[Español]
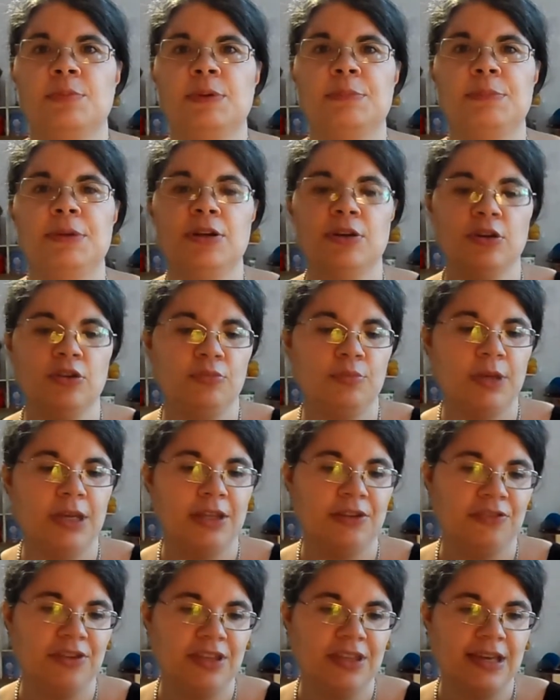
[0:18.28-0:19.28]
Lo primero que os voy
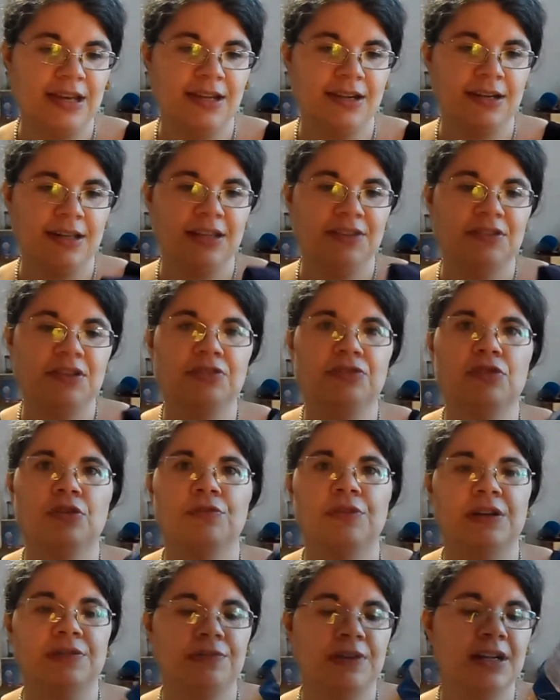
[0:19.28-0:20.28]
a enseñar es
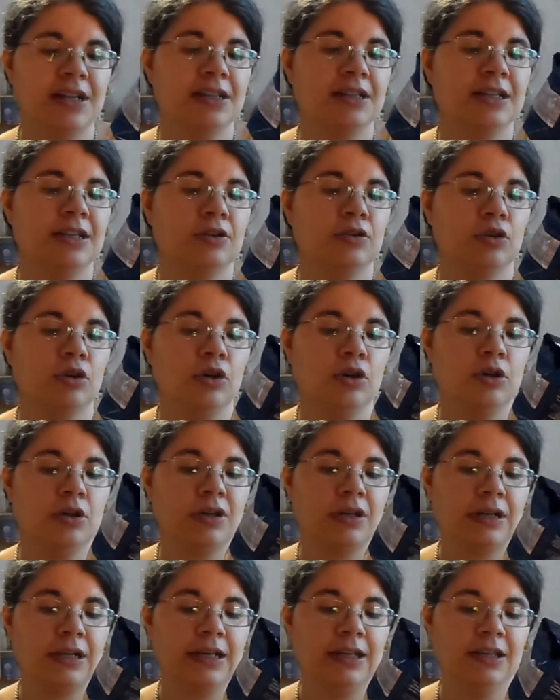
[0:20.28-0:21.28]
esto, farfalle
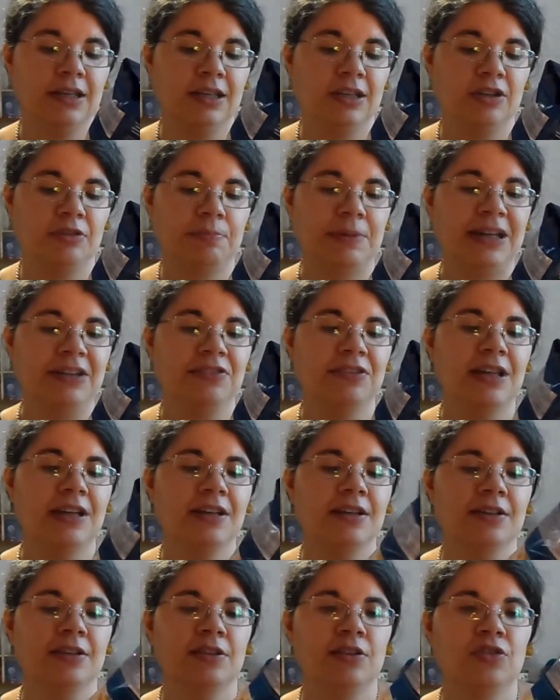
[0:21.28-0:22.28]
color es
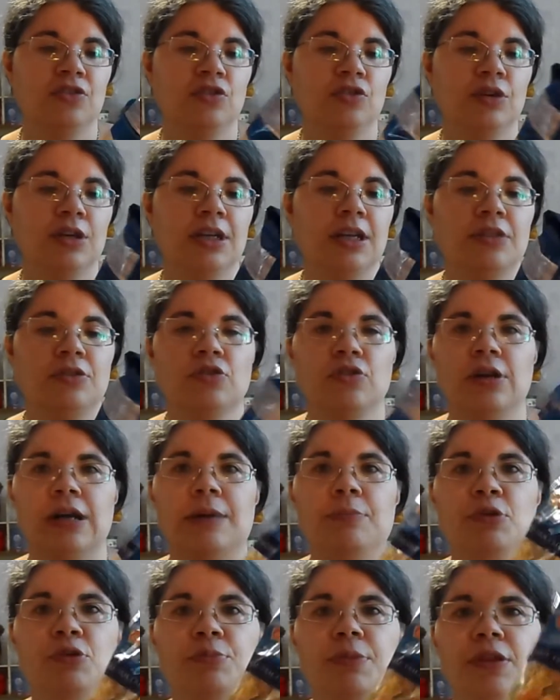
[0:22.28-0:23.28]
pasta, son 500
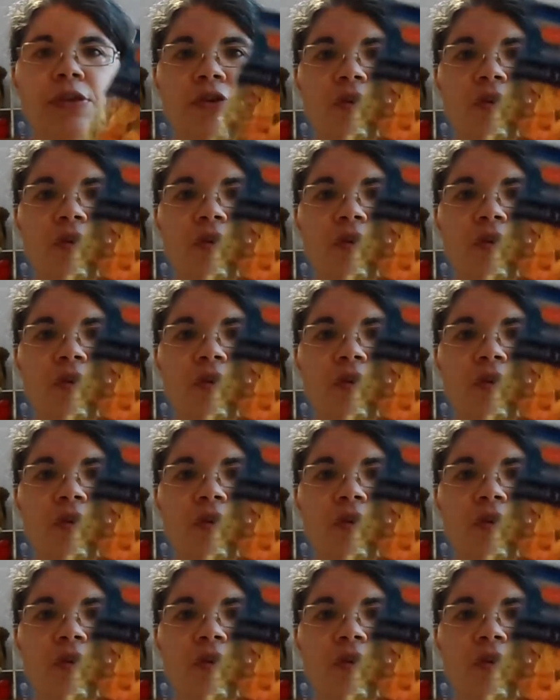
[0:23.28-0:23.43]
gramos,